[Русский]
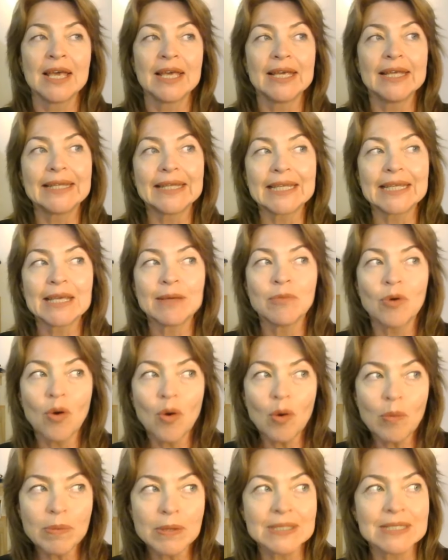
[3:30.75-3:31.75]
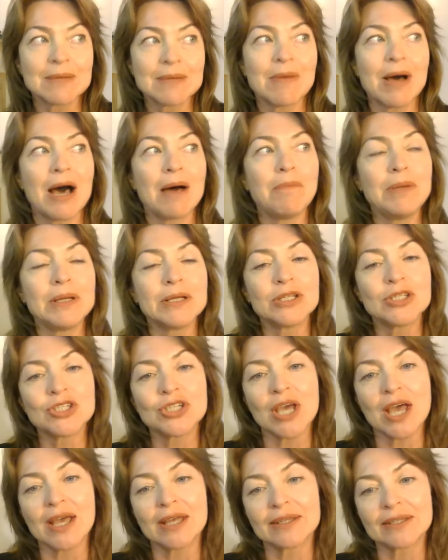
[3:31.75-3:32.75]
И таким образом
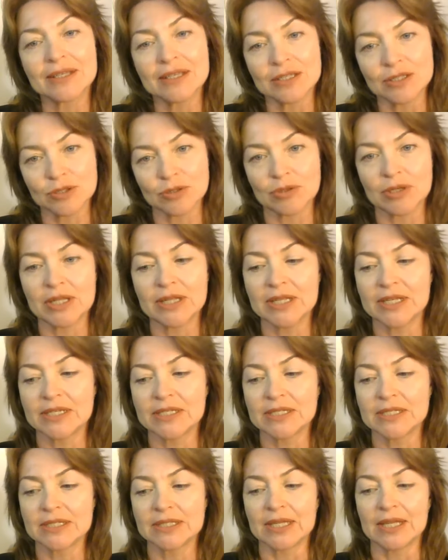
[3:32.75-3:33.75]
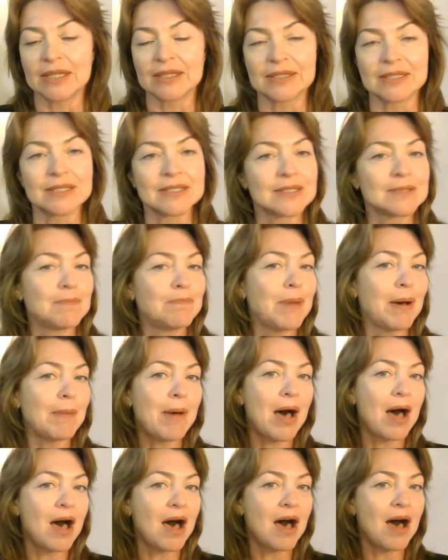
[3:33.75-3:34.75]
облегчает инсулинорезистентность.
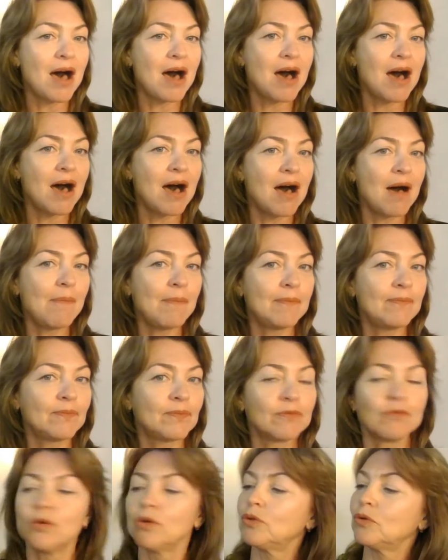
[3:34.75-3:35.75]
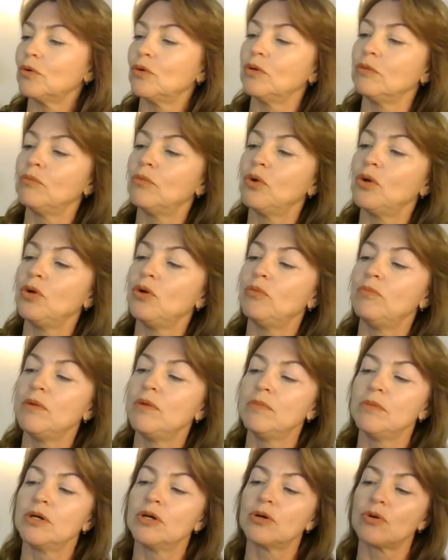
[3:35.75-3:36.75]
Ба-бам! Вот он мой
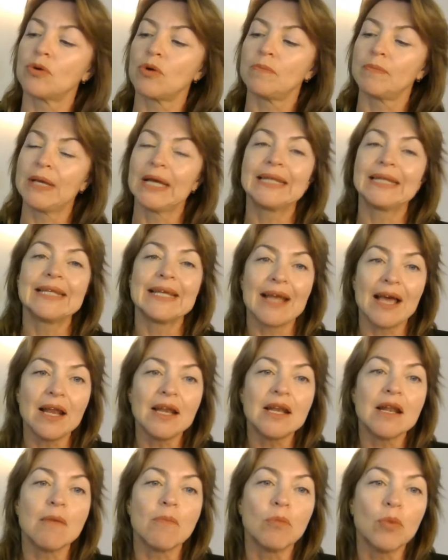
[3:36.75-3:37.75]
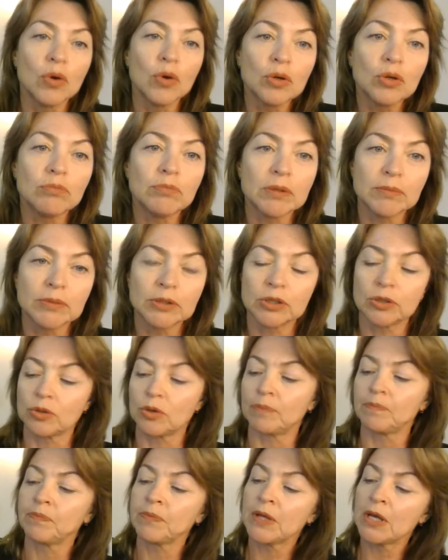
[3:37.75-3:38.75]
любимый хром. Это реально мой любимый
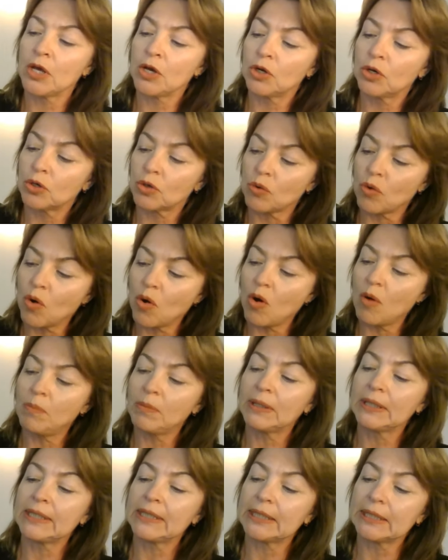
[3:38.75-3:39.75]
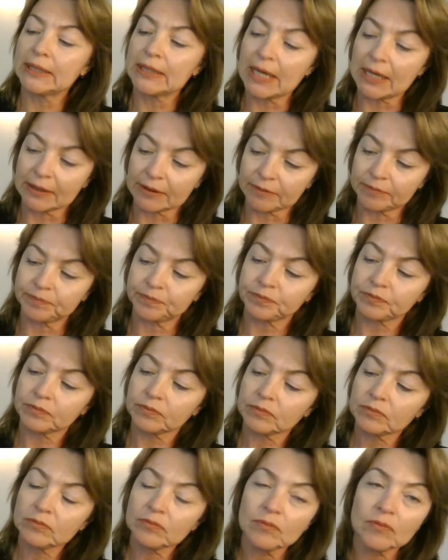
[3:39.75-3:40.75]
хром. Хром хилат
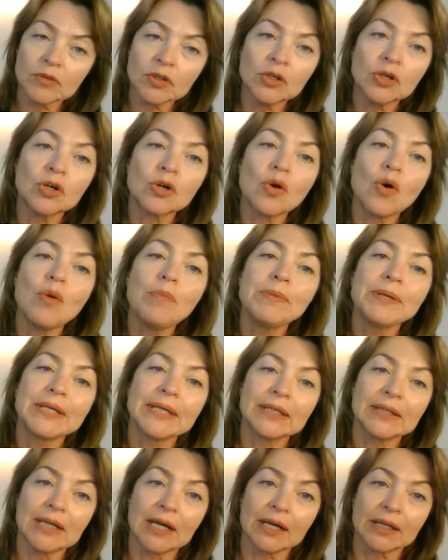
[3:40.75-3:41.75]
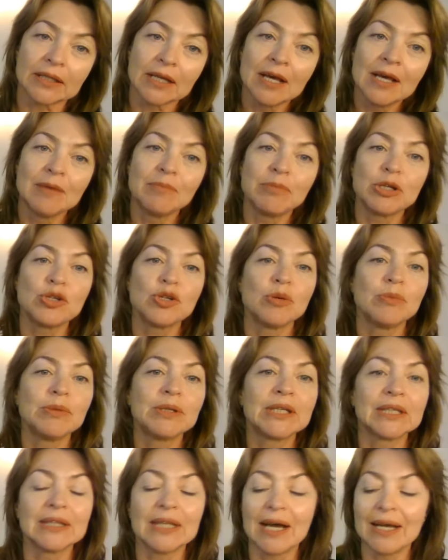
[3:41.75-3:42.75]
хромхилат. Причем
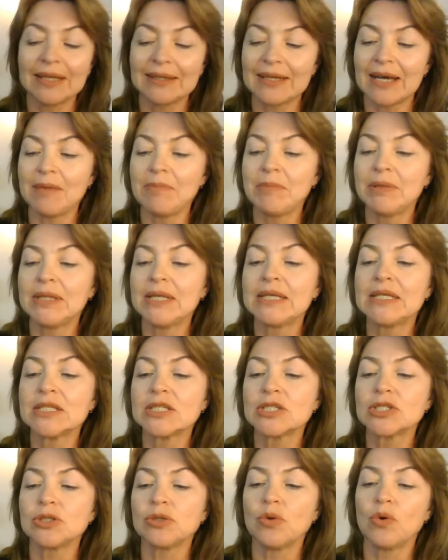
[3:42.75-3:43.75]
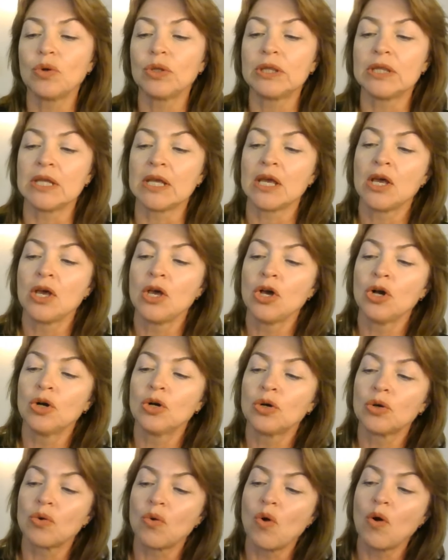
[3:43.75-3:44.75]
хилат аминокислотный.
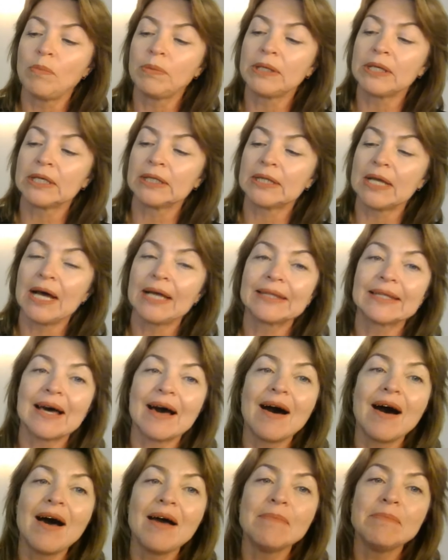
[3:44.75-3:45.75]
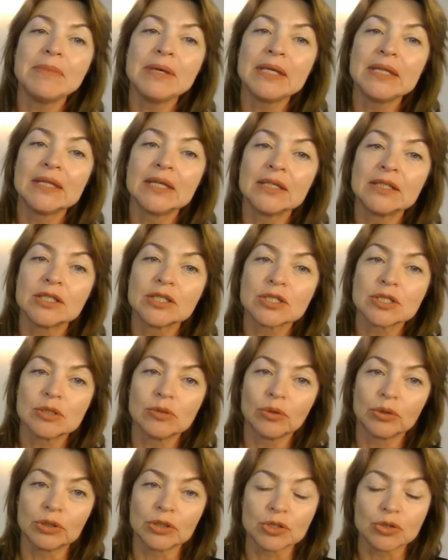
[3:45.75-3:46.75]
Хромхилат
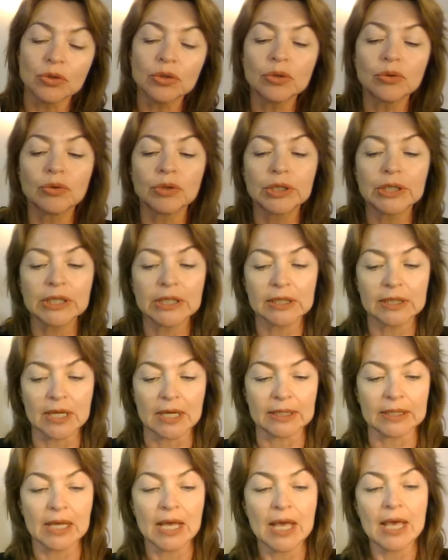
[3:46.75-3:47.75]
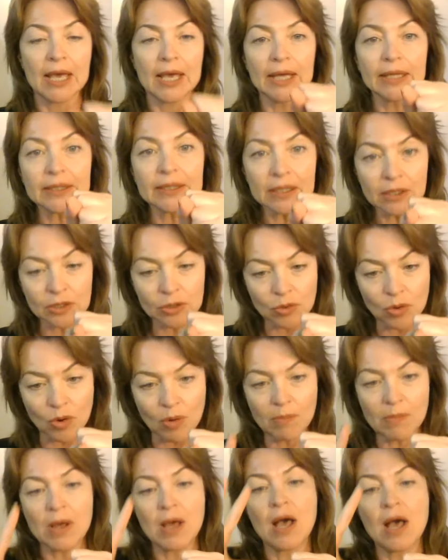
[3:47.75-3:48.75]
аминокислотный. Что такое хилат? Это хром,